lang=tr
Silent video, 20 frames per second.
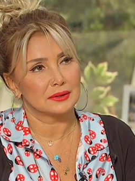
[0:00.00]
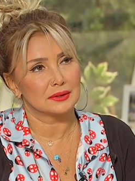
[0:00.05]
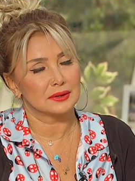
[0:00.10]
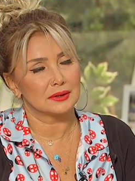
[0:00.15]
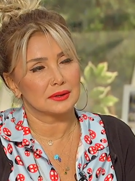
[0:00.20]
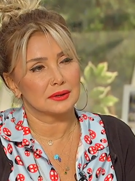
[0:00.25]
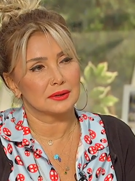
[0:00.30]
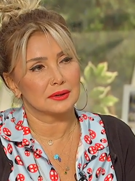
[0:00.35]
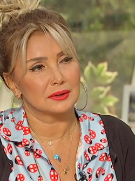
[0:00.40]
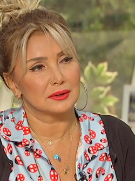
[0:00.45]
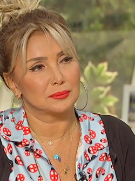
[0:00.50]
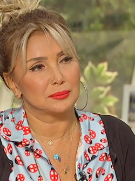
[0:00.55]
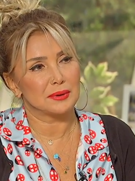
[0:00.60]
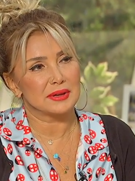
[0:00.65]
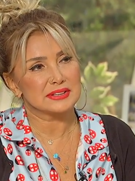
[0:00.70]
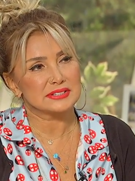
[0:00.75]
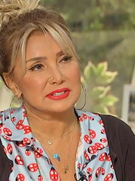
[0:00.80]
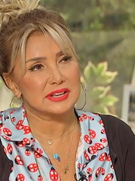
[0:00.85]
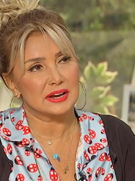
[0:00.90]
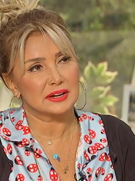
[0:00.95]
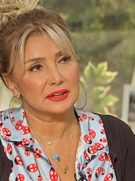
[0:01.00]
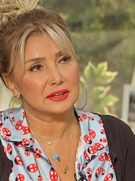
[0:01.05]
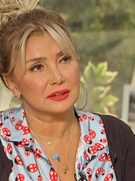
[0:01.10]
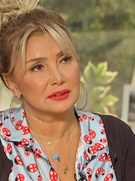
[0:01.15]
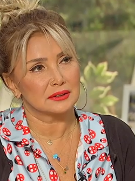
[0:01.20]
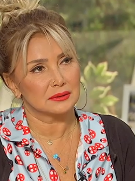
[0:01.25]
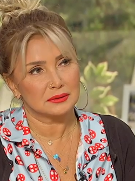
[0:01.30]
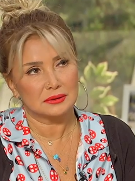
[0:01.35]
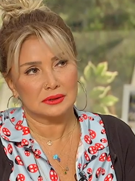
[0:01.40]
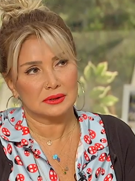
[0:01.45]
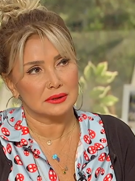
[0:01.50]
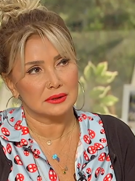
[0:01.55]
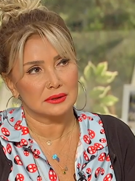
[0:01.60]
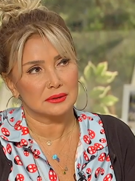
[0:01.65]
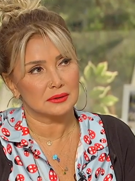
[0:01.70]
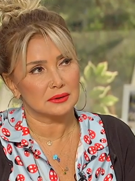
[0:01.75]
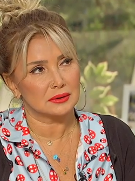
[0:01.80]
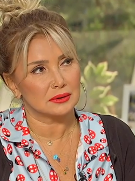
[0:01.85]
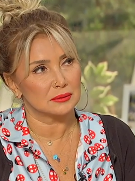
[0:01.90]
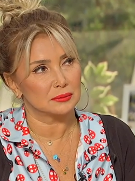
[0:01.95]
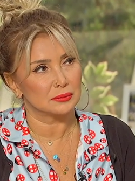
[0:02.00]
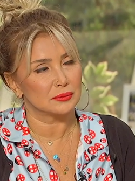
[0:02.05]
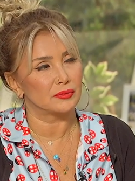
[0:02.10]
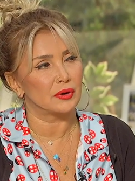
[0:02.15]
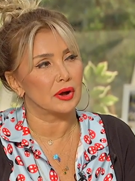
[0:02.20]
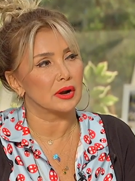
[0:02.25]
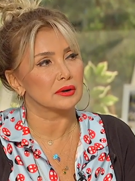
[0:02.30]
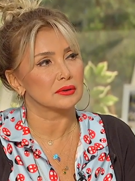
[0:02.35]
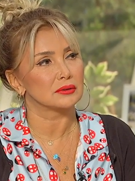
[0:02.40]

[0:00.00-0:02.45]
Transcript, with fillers: e, benzer yanı benzer yanları var.